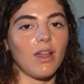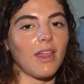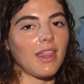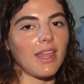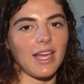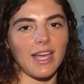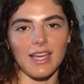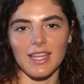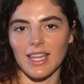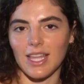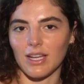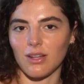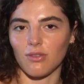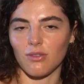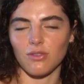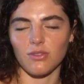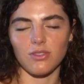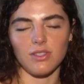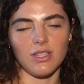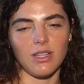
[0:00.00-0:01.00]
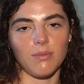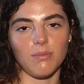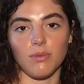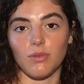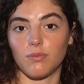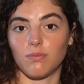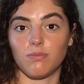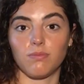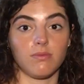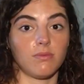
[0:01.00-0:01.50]
una década conocida
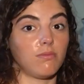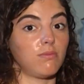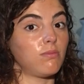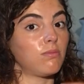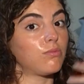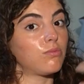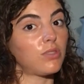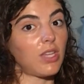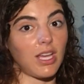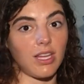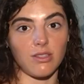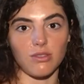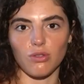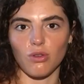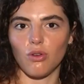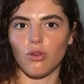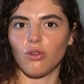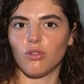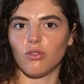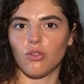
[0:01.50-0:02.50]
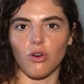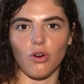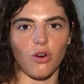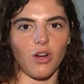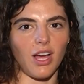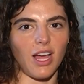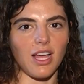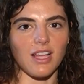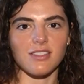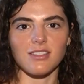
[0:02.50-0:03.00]
por sexo,
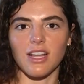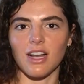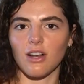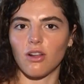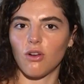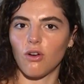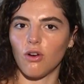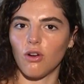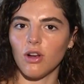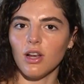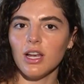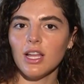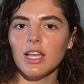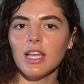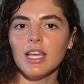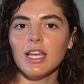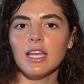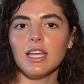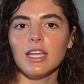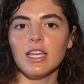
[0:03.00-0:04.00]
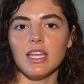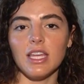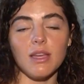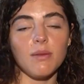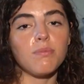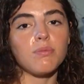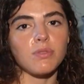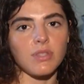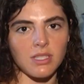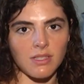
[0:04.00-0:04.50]
drogas, alcohol,
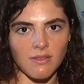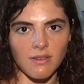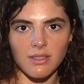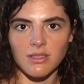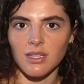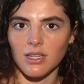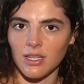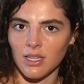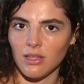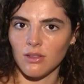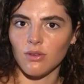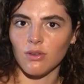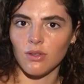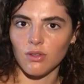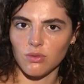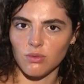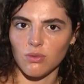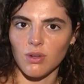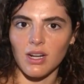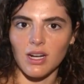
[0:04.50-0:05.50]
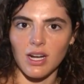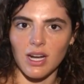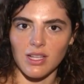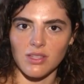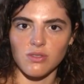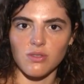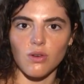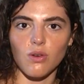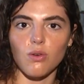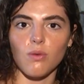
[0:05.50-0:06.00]
y pues estaban teniendo ellos una
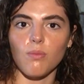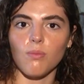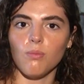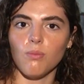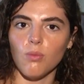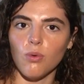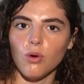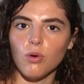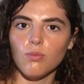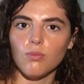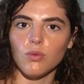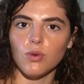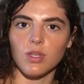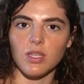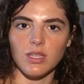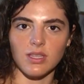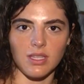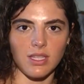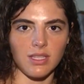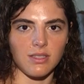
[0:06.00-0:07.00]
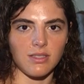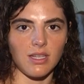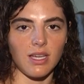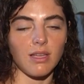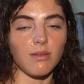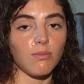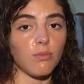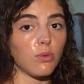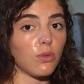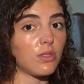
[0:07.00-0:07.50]
relación muy, muy
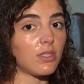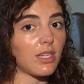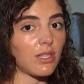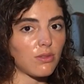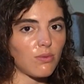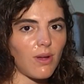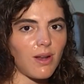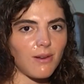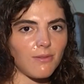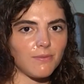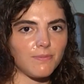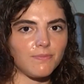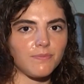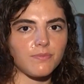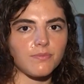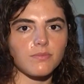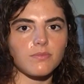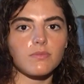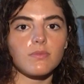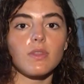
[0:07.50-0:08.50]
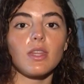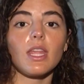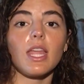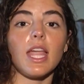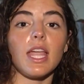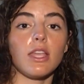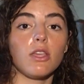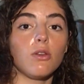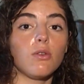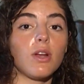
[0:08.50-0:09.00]
intensa y muy sexual.
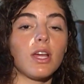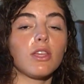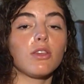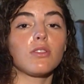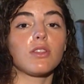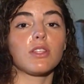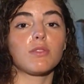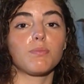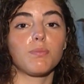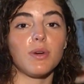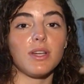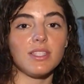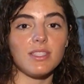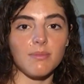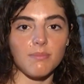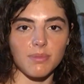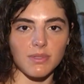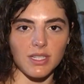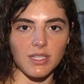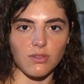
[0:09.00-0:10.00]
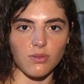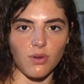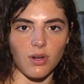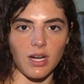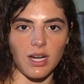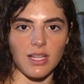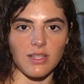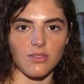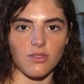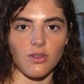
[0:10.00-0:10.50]
Y un año después de empezar su
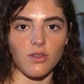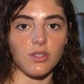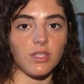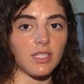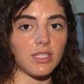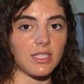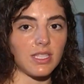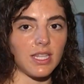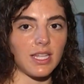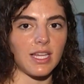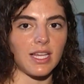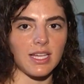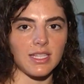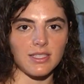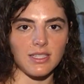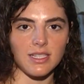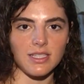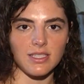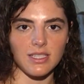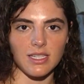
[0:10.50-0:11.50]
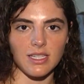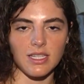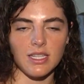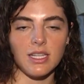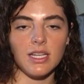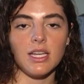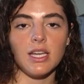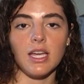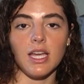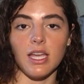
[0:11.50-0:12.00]
relación deciden casarse.
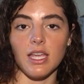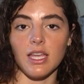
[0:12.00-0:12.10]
